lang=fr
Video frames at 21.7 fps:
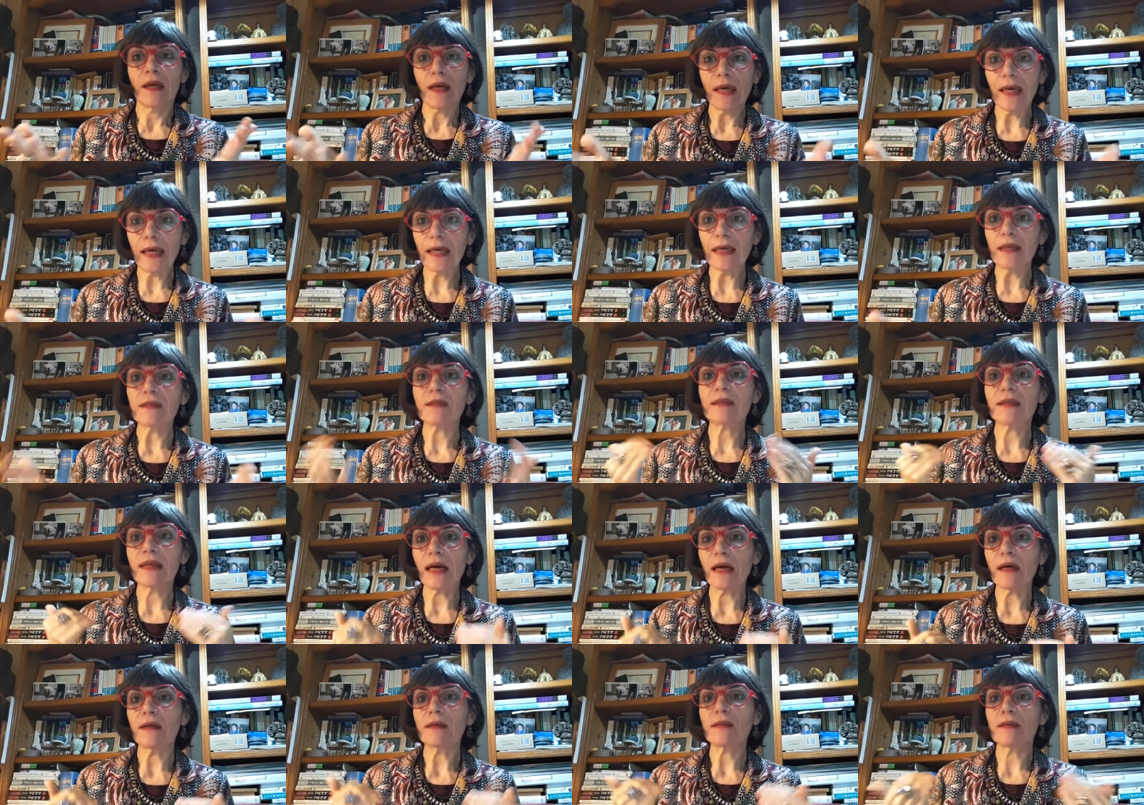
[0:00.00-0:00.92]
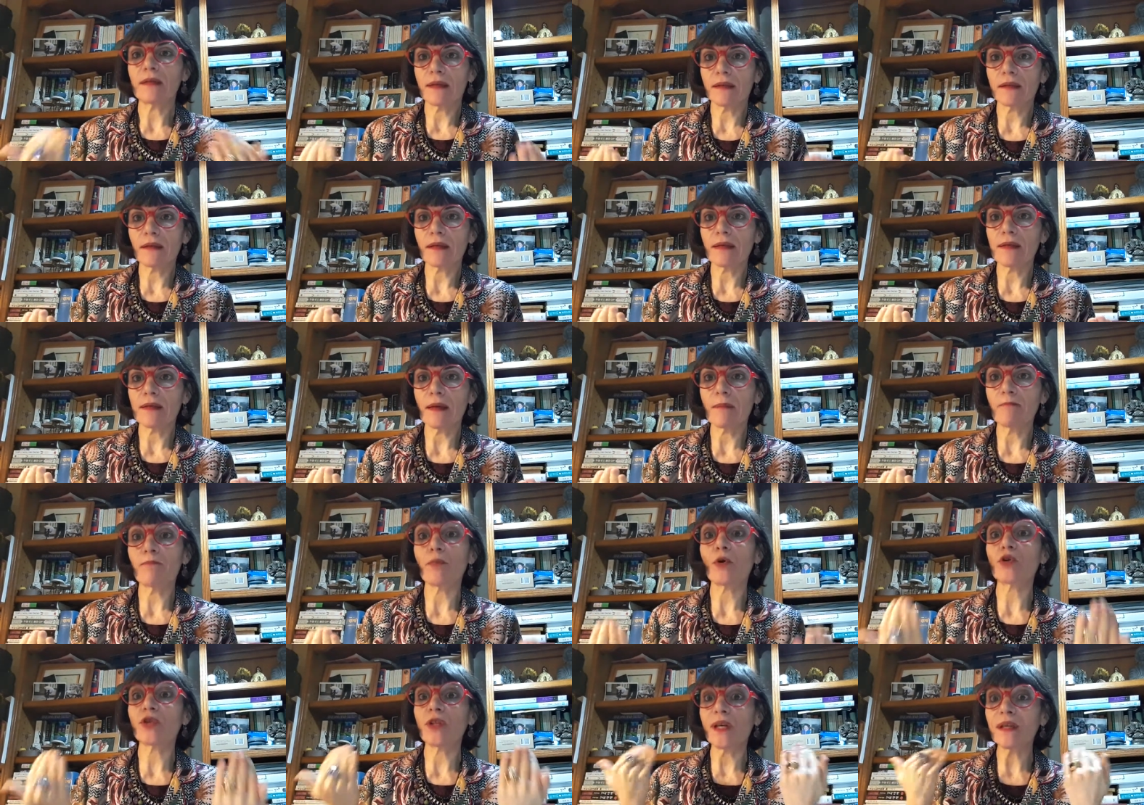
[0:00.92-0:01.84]
Et ça, c'est très
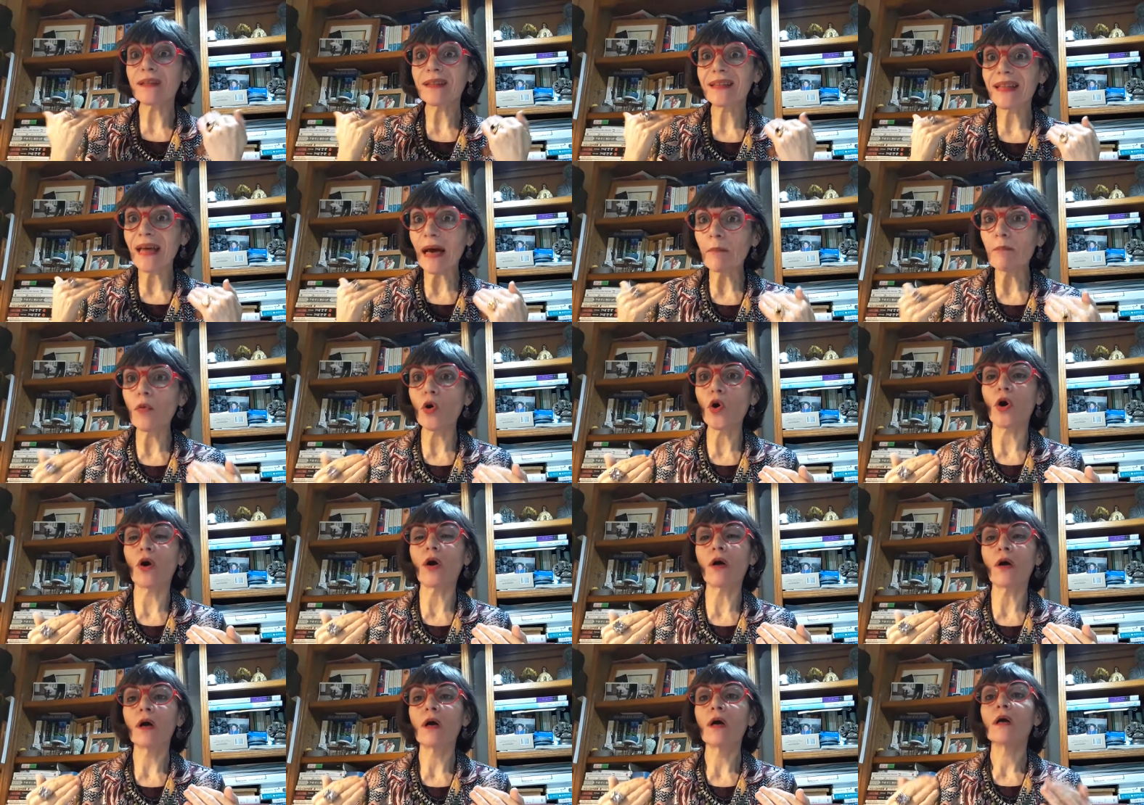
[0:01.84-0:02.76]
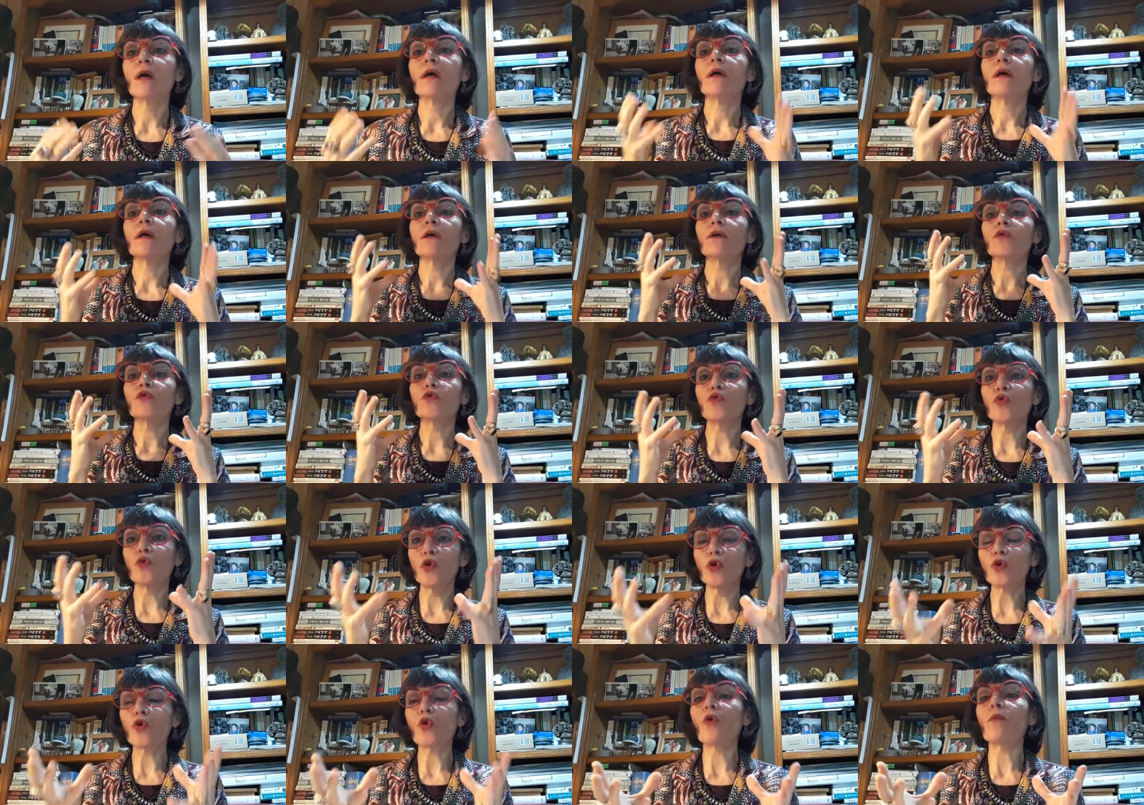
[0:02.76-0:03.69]
important d'abord de
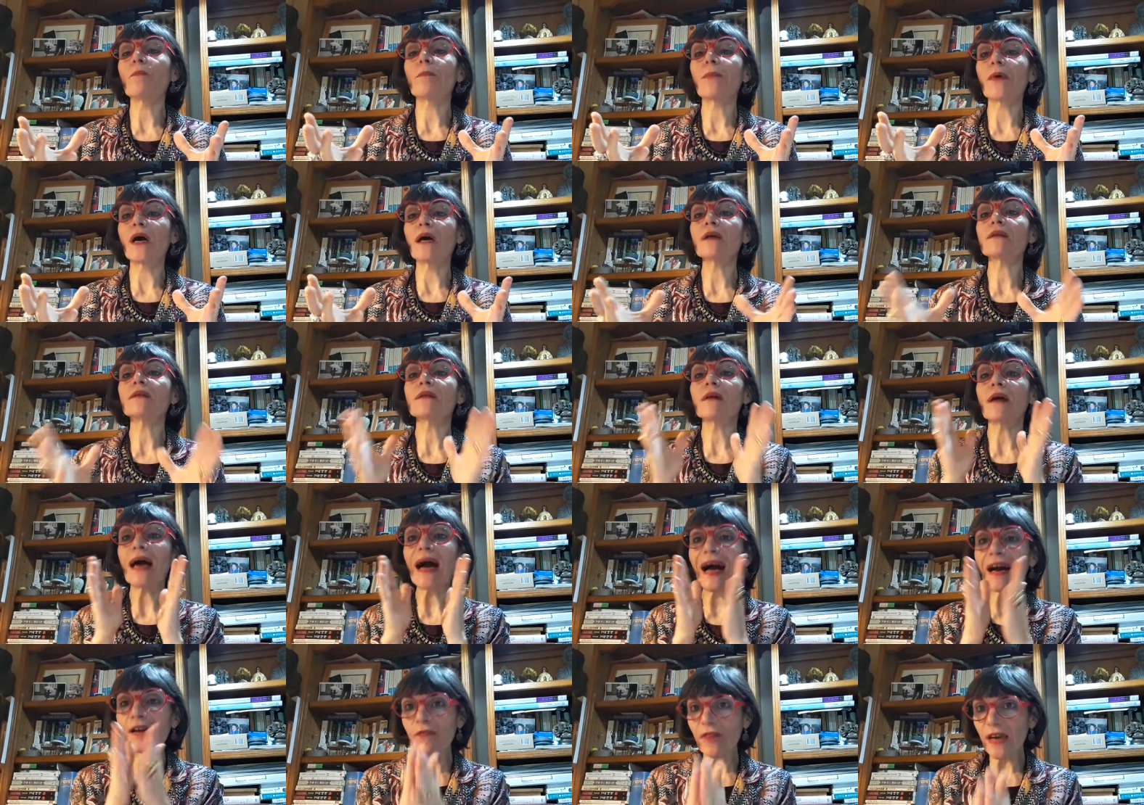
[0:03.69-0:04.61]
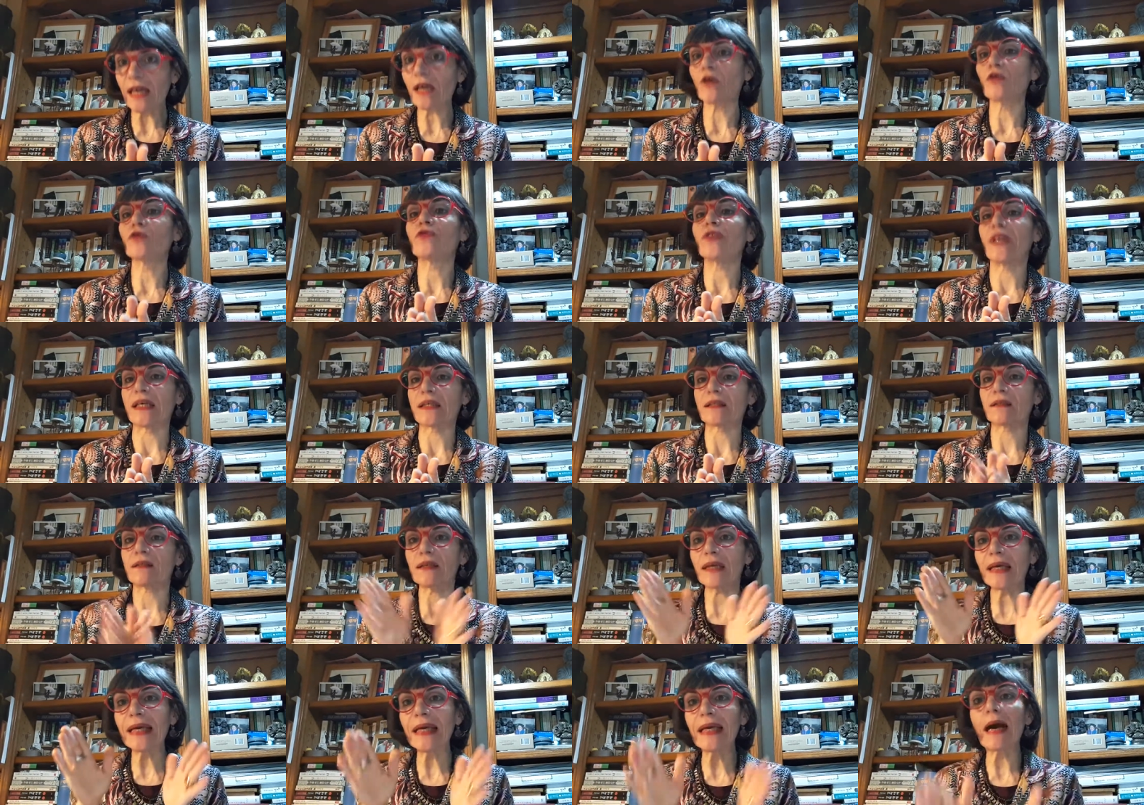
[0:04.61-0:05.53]
le comprendre avec un
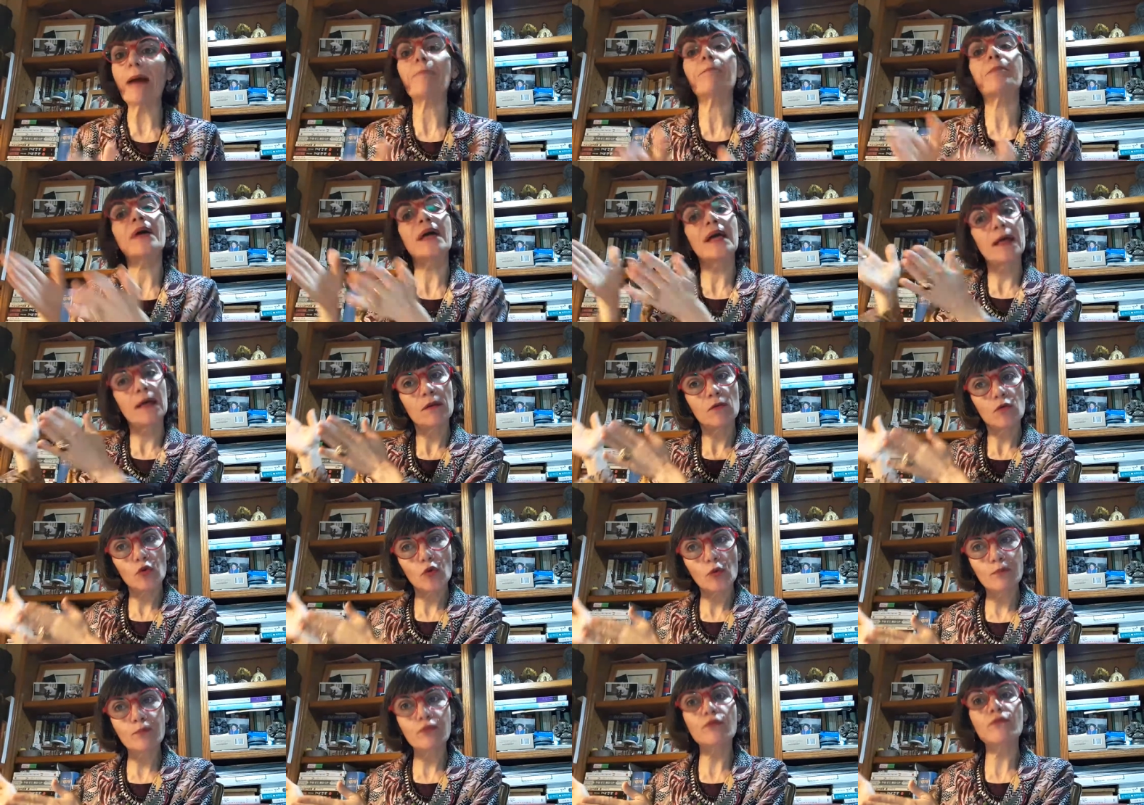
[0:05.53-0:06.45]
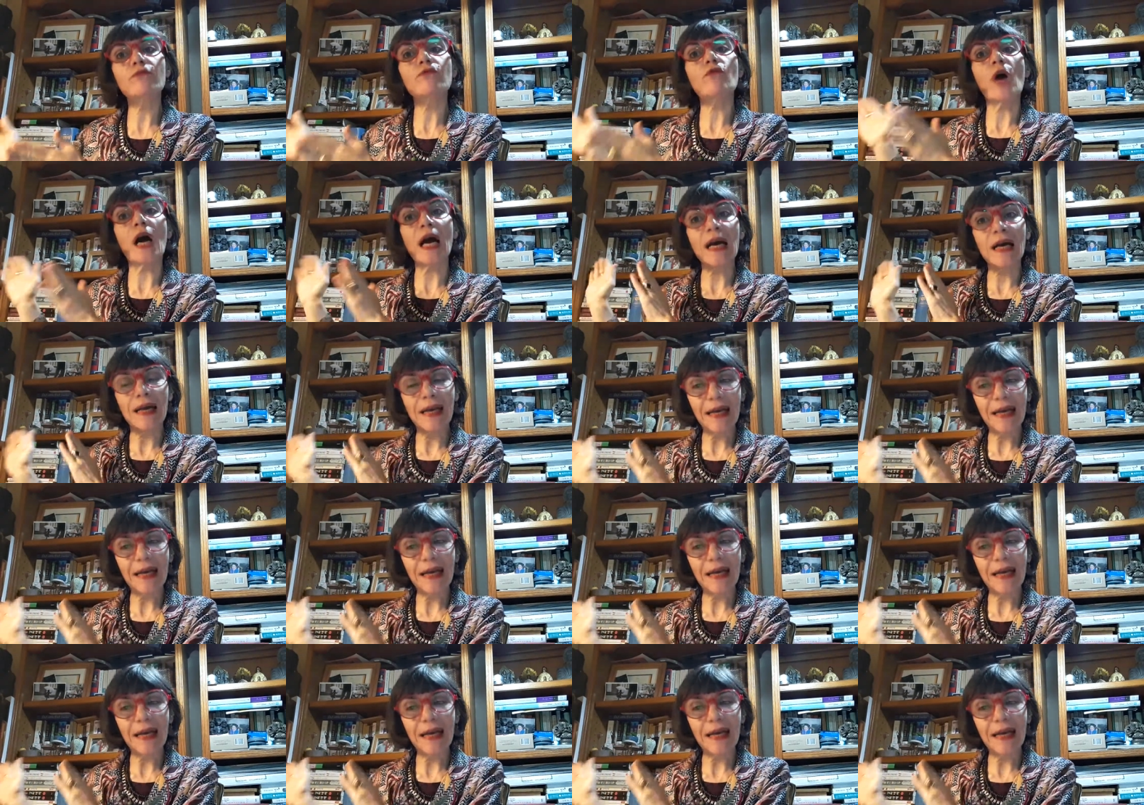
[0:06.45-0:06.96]
texte et après de pouvoir